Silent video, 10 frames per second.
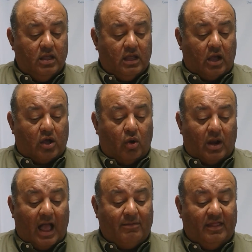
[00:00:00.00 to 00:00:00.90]
que
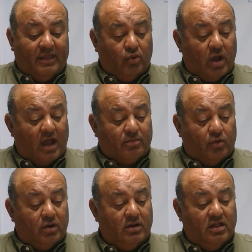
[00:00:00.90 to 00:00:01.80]
colgaba de un
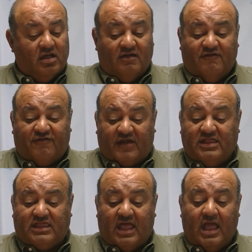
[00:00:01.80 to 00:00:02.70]
árbol
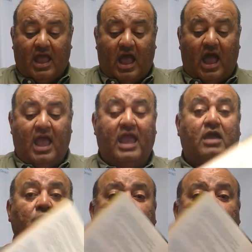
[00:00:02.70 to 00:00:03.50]
frente a ellos.